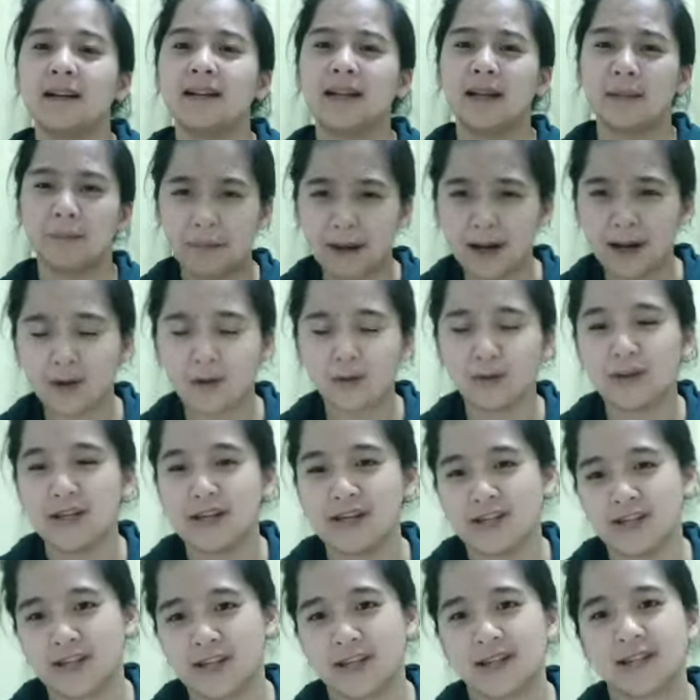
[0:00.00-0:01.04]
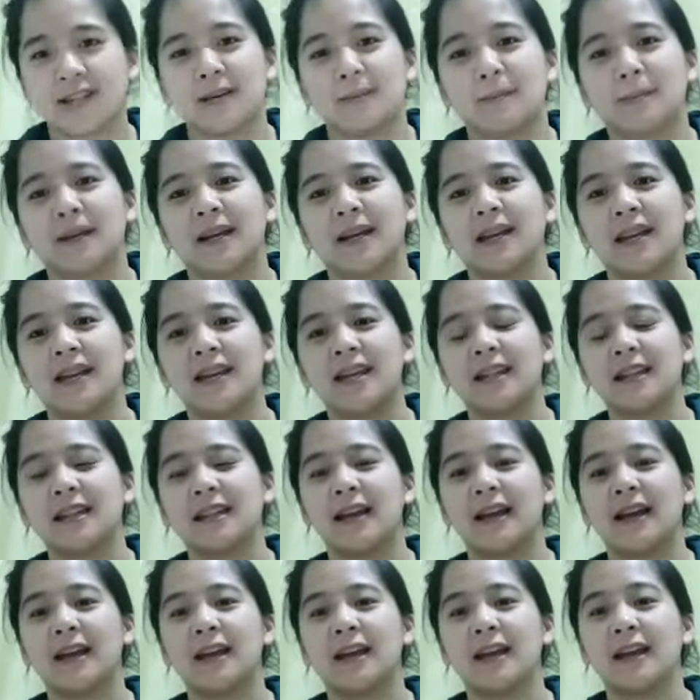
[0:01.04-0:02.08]
Napagod din siya sa
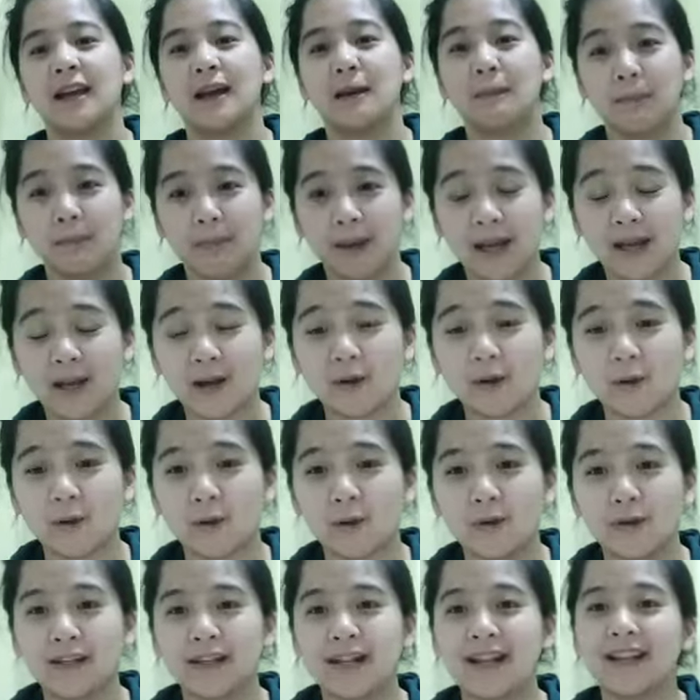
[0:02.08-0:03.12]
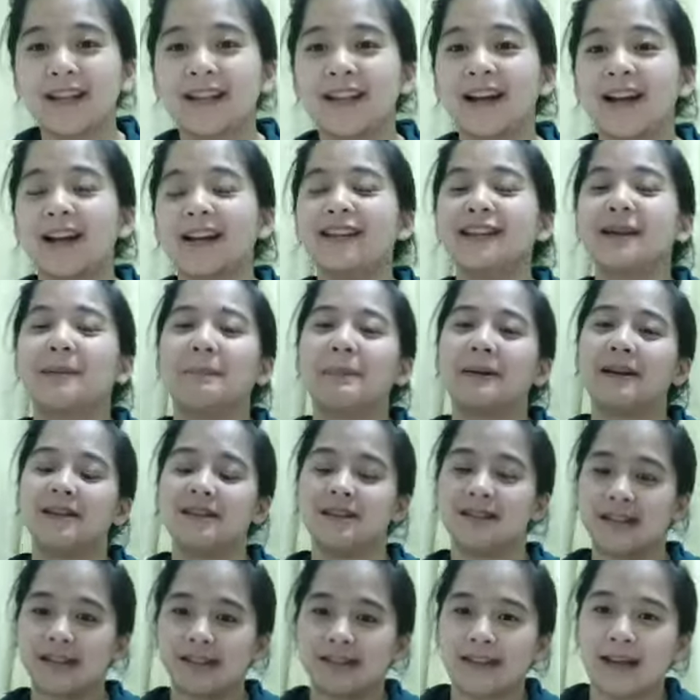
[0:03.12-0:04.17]
paghihintay. Pero, naidaan niya pa rin
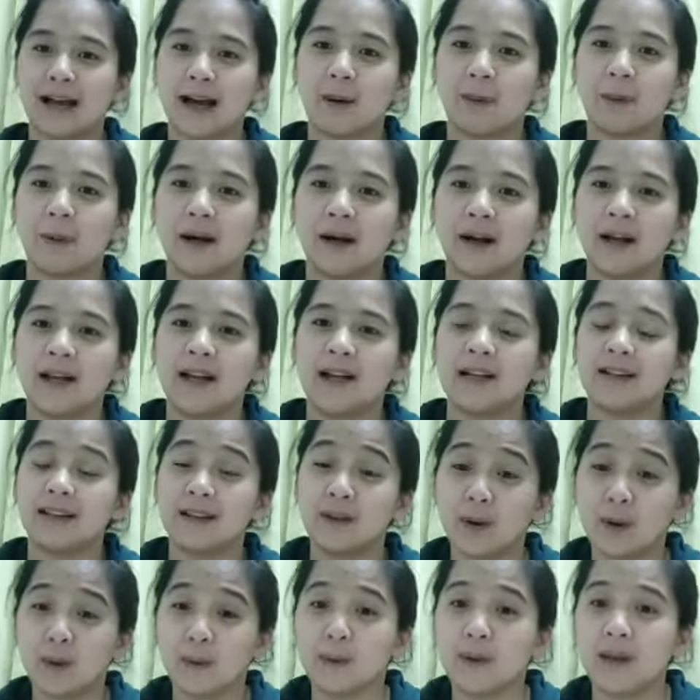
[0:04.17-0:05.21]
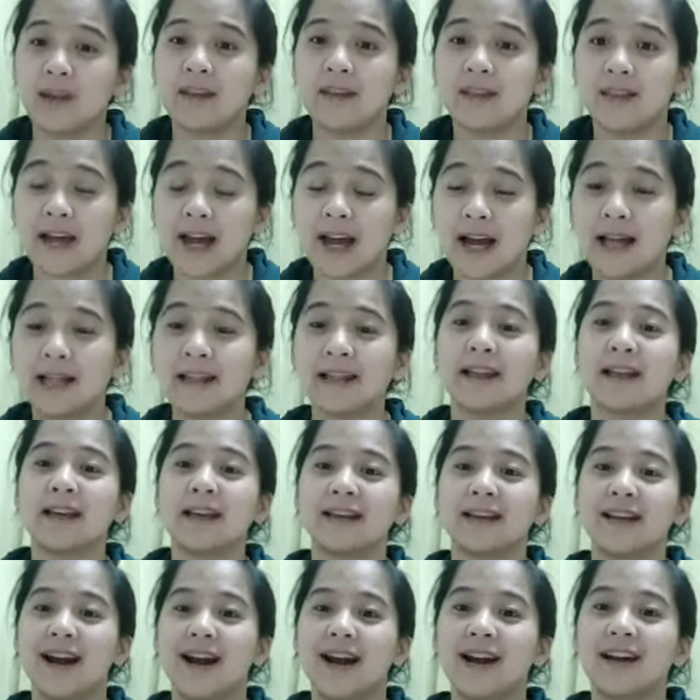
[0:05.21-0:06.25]
sa tawa, knowing that
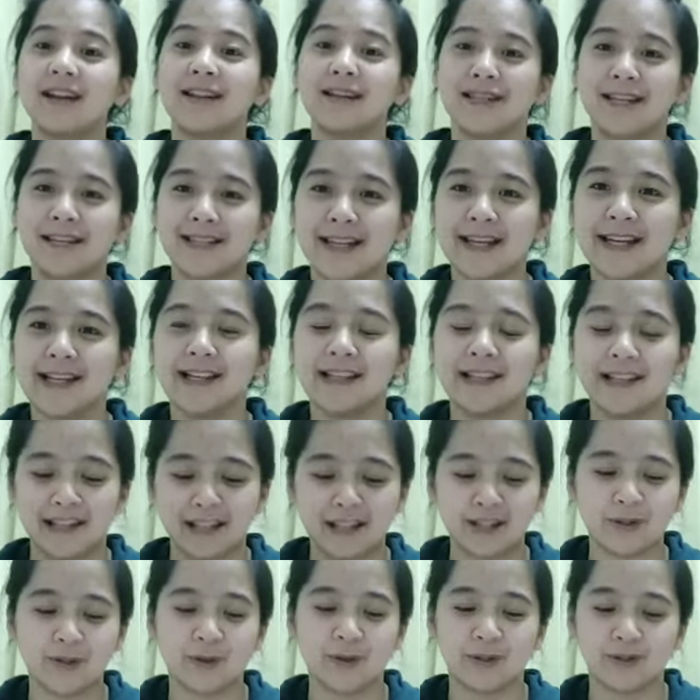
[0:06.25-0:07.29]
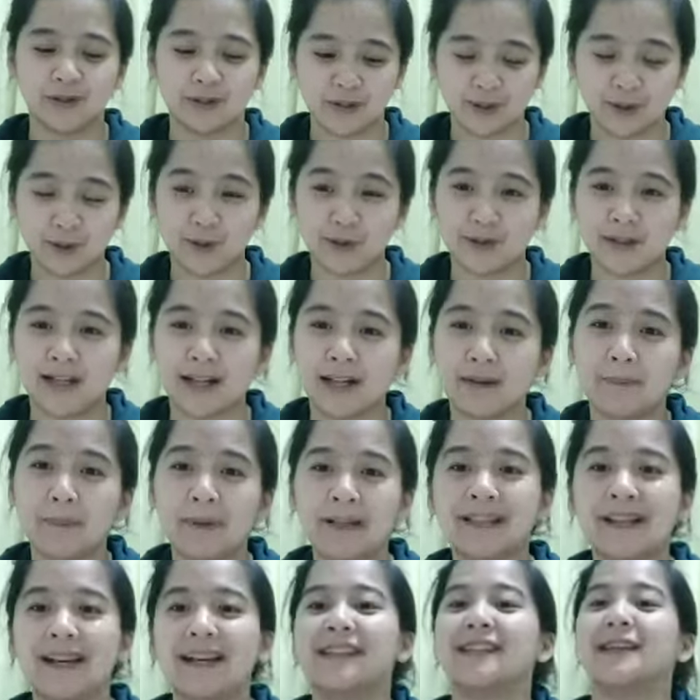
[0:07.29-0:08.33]
God is still in control.
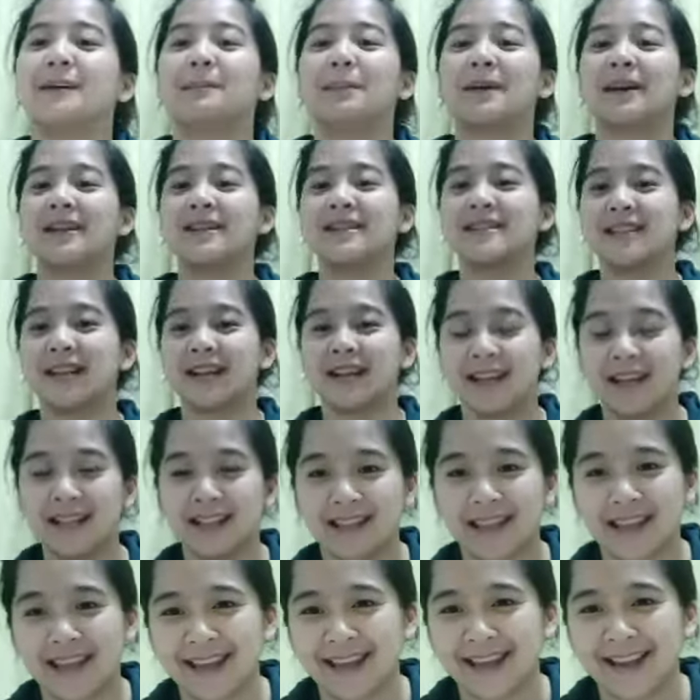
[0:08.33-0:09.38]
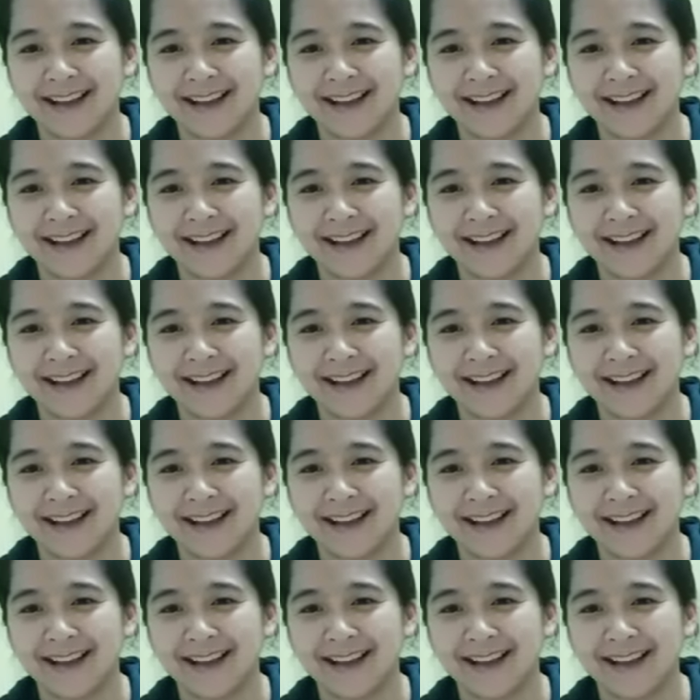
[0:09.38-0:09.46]
Naipadaan niya pa rin sa ngiti.